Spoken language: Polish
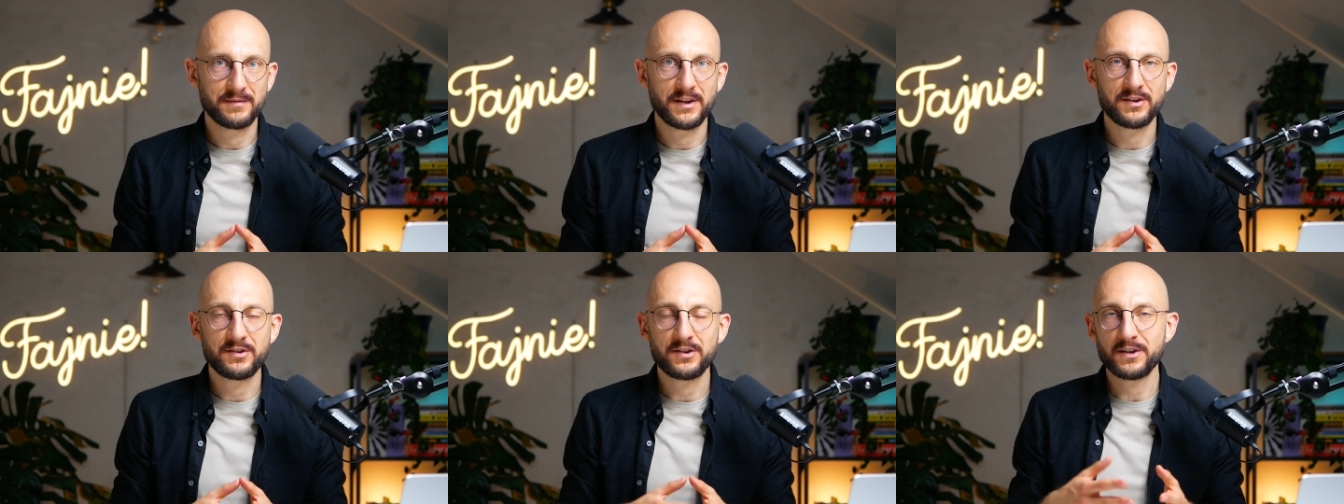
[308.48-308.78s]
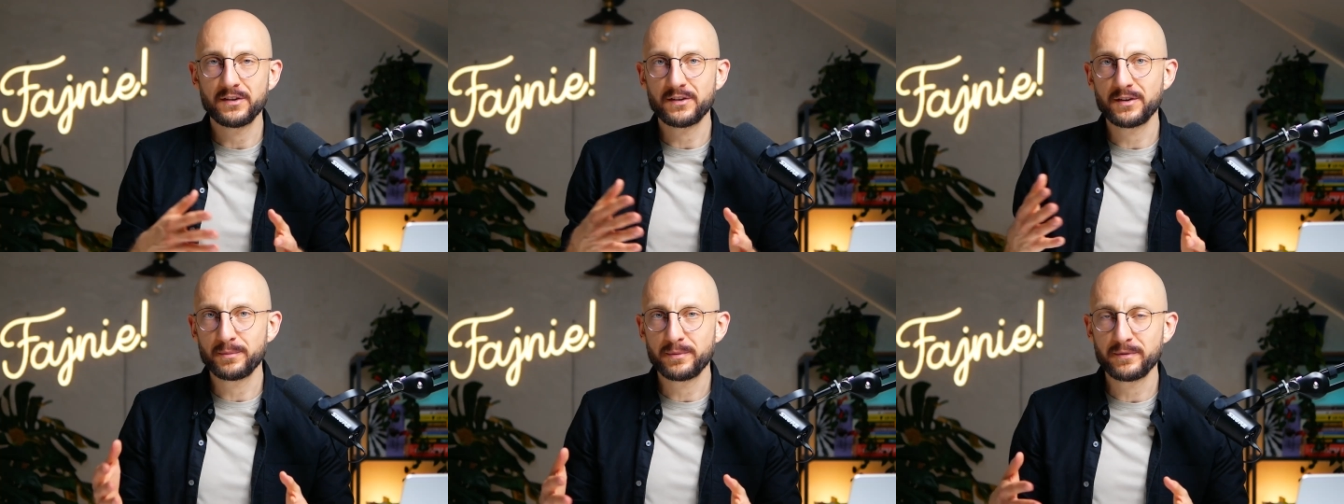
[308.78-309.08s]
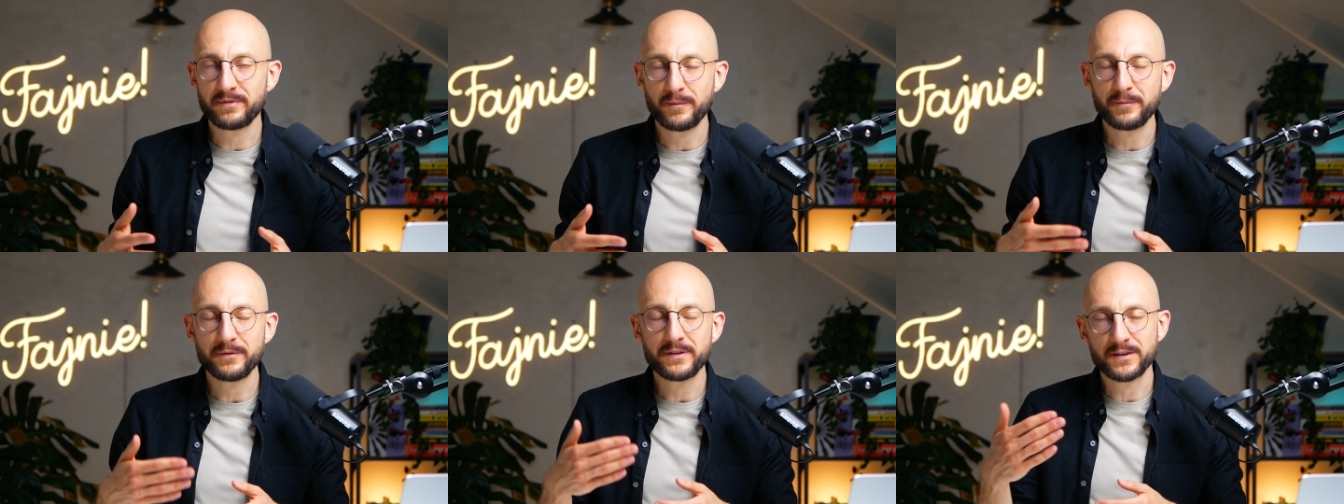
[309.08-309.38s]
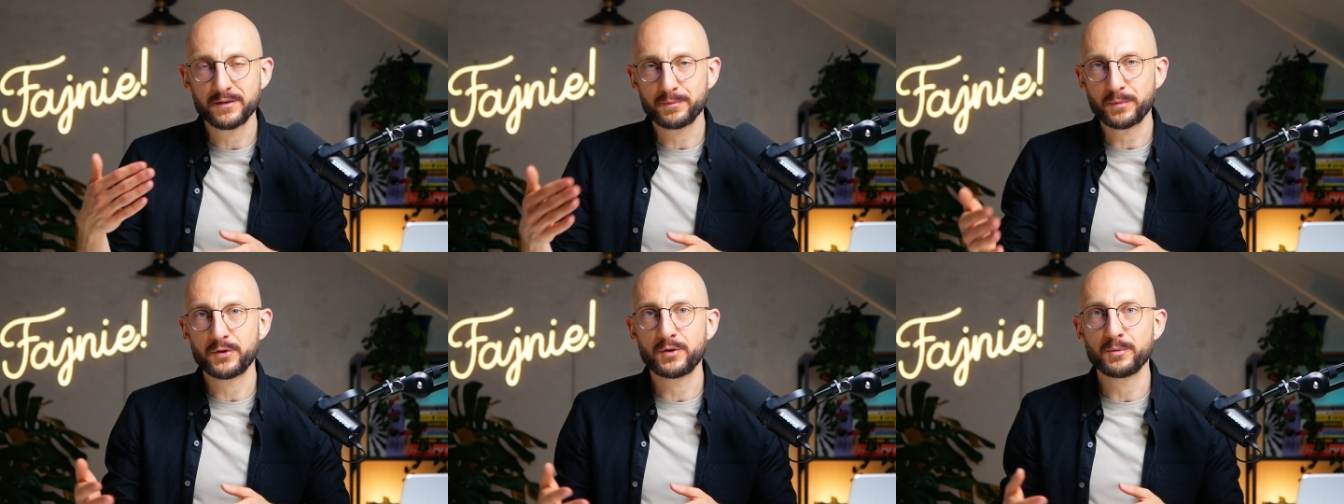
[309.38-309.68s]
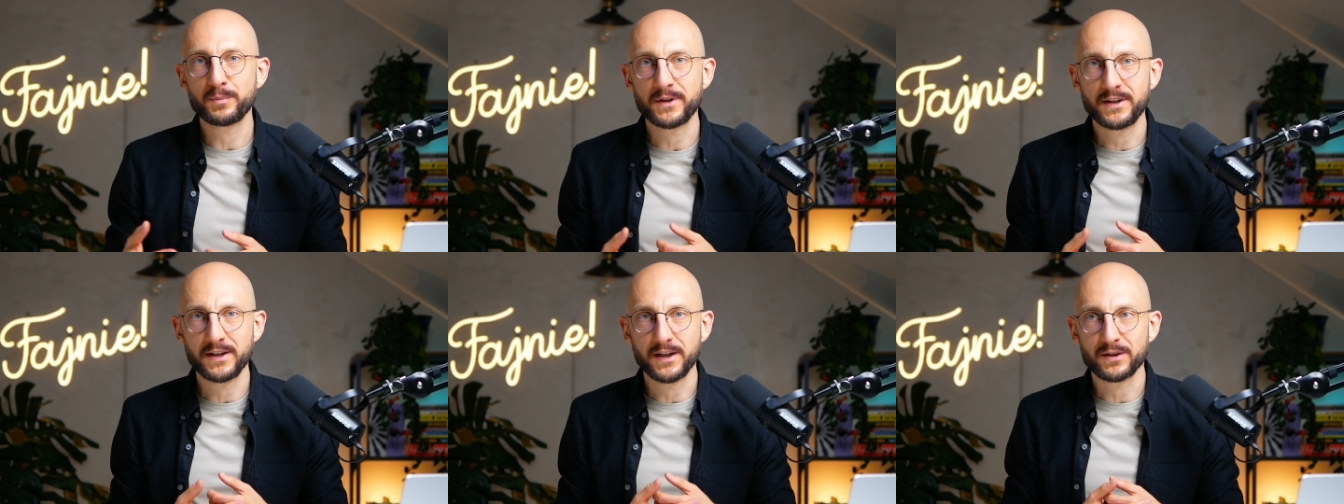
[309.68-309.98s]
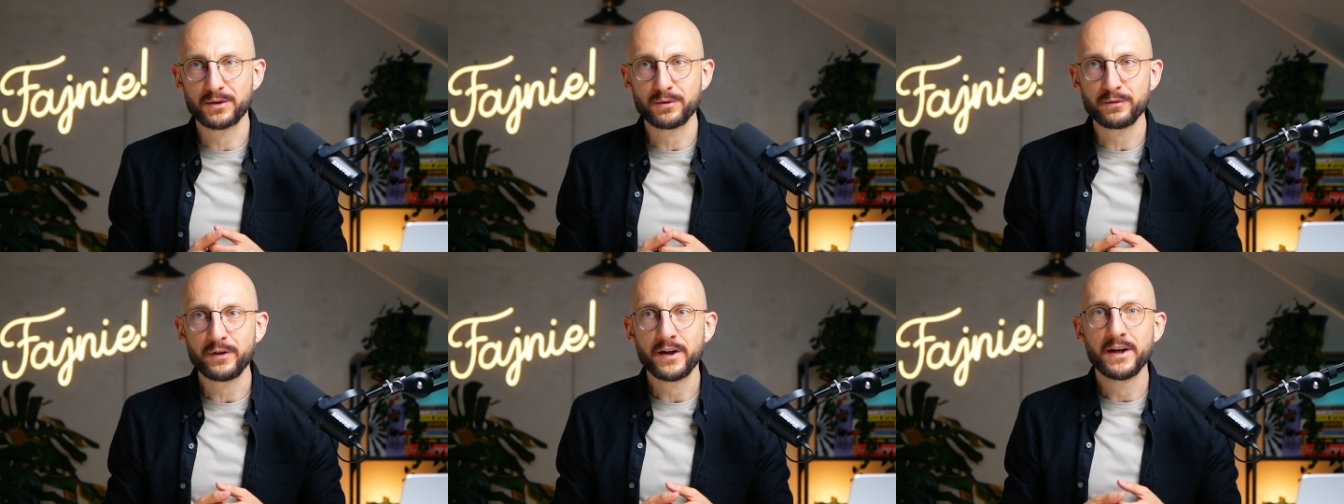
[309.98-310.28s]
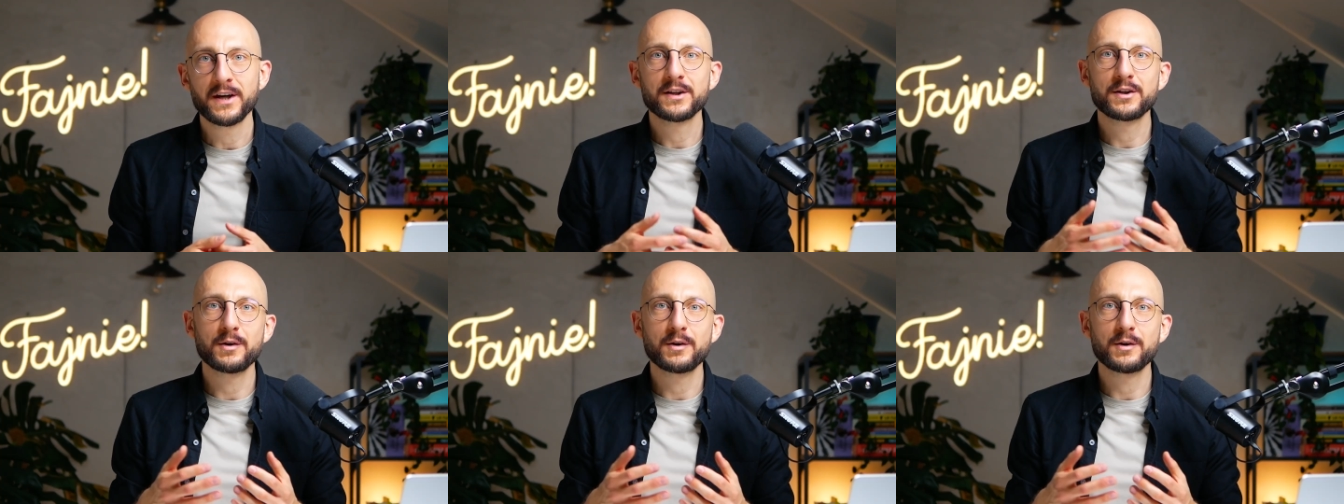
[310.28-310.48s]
jeśli nie zdobywamy w ten sposób klientów,